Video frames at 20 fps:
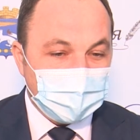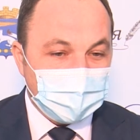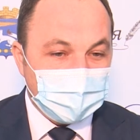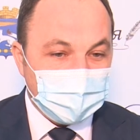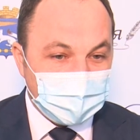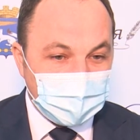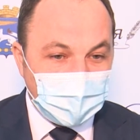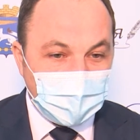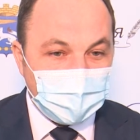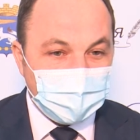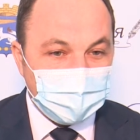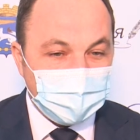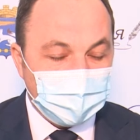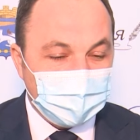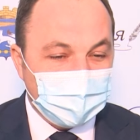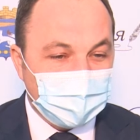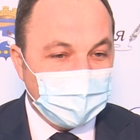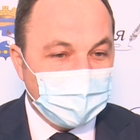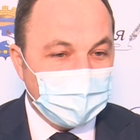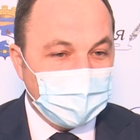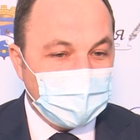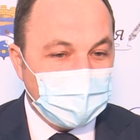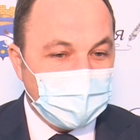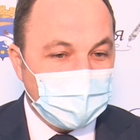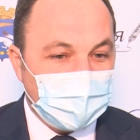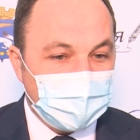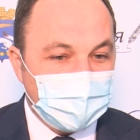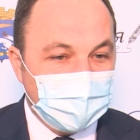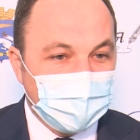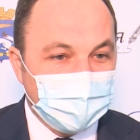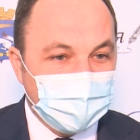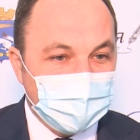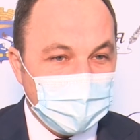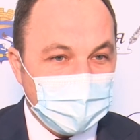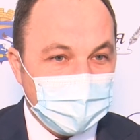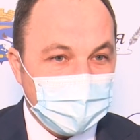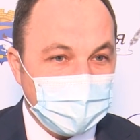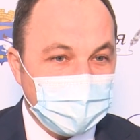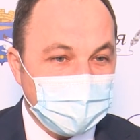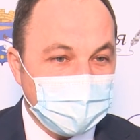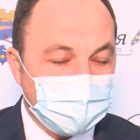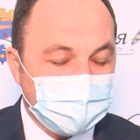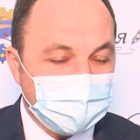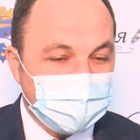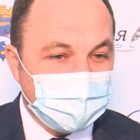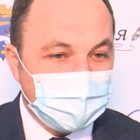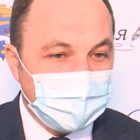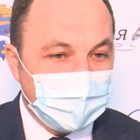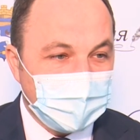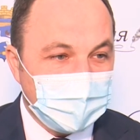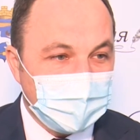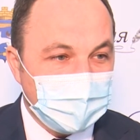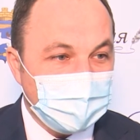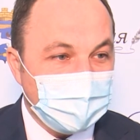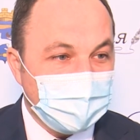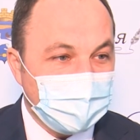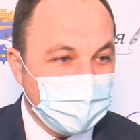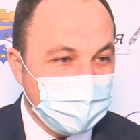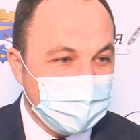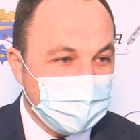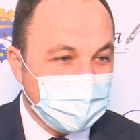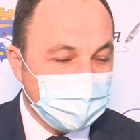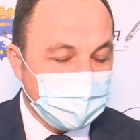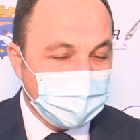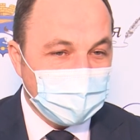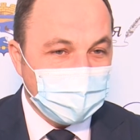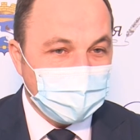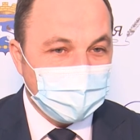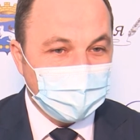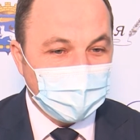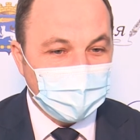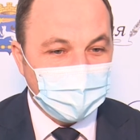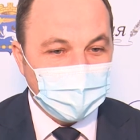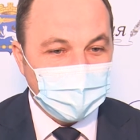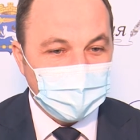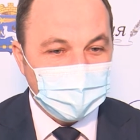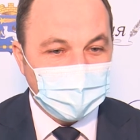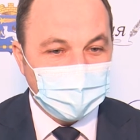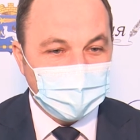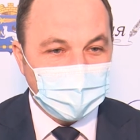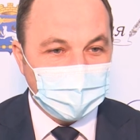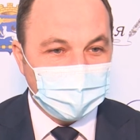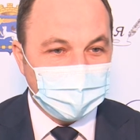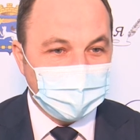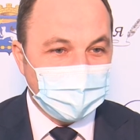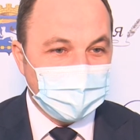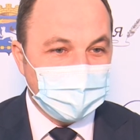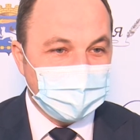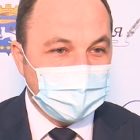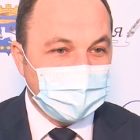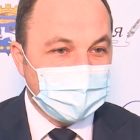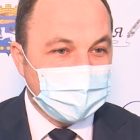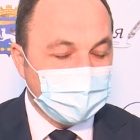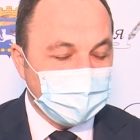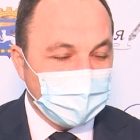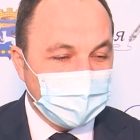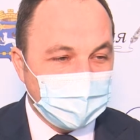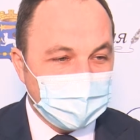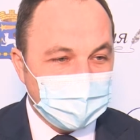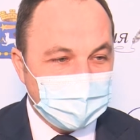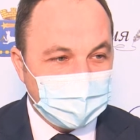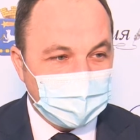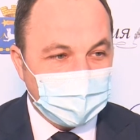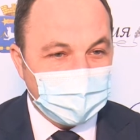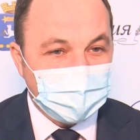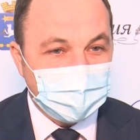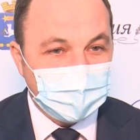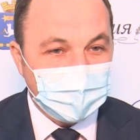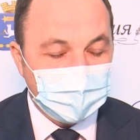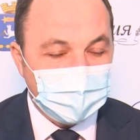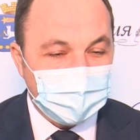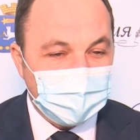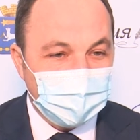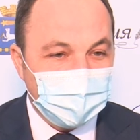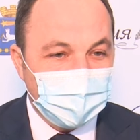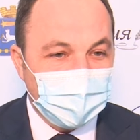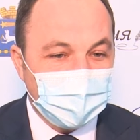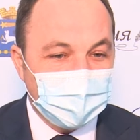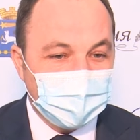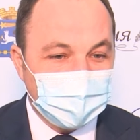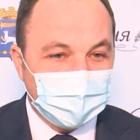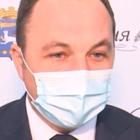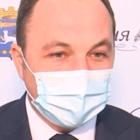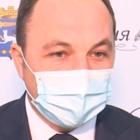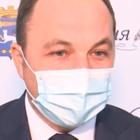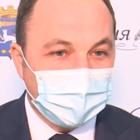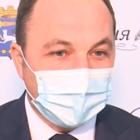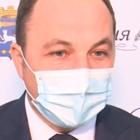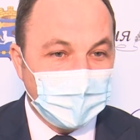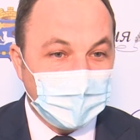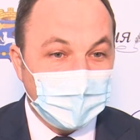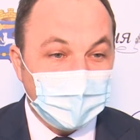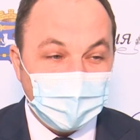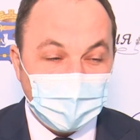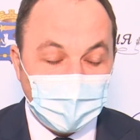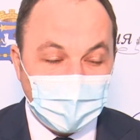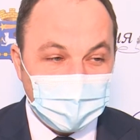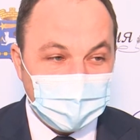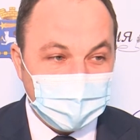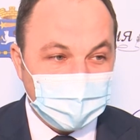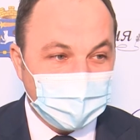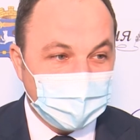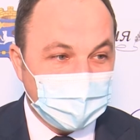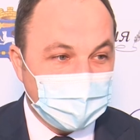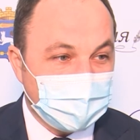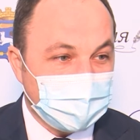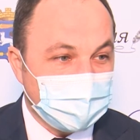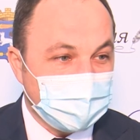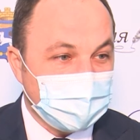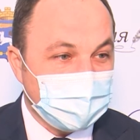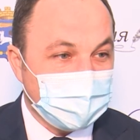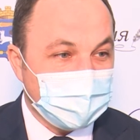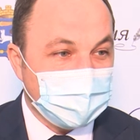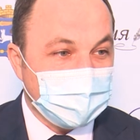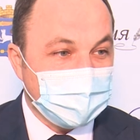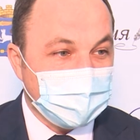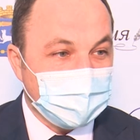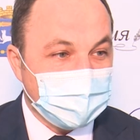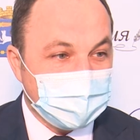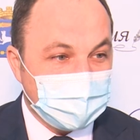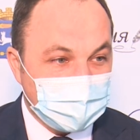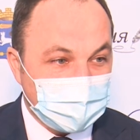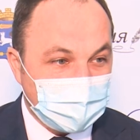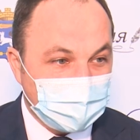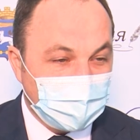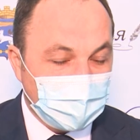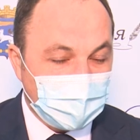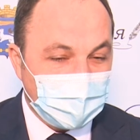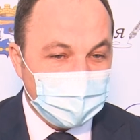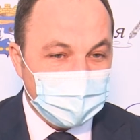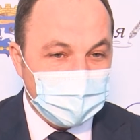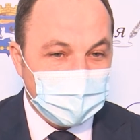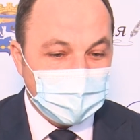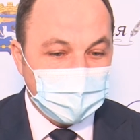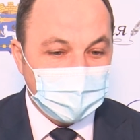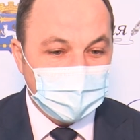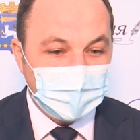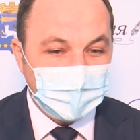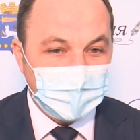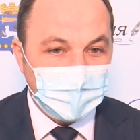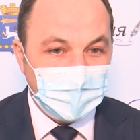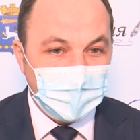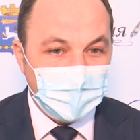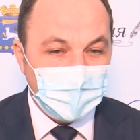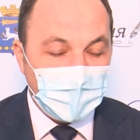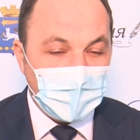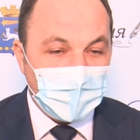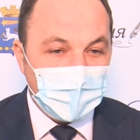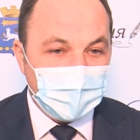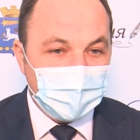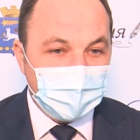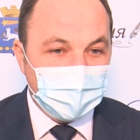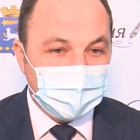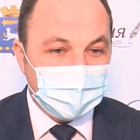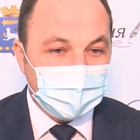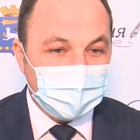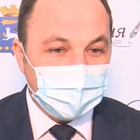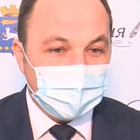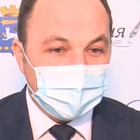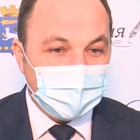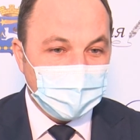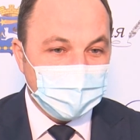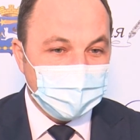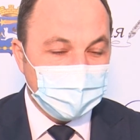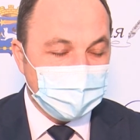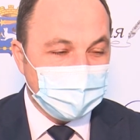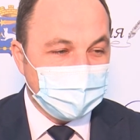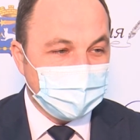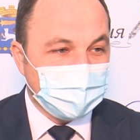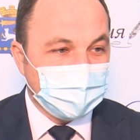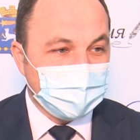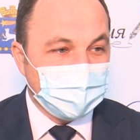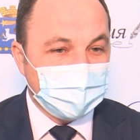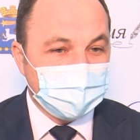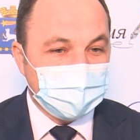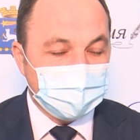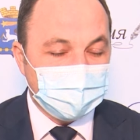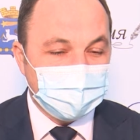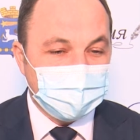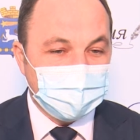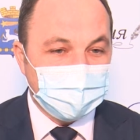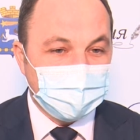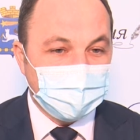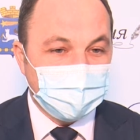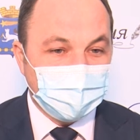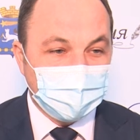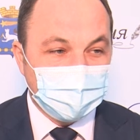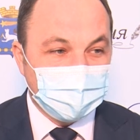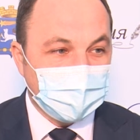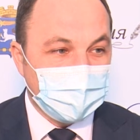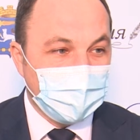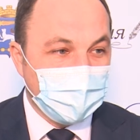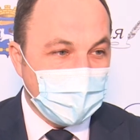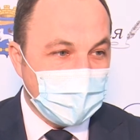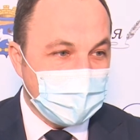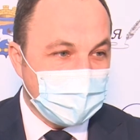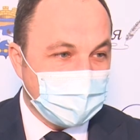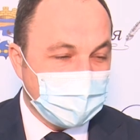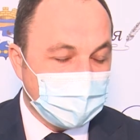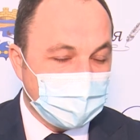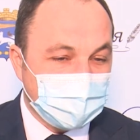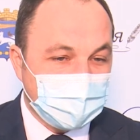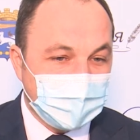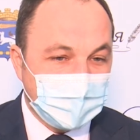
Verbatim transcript: Знаю, что одним из серьезных вопросов, который стоит на повестке семей, это финансовая составляющая. И хорошо, что фонд «Эмпатия»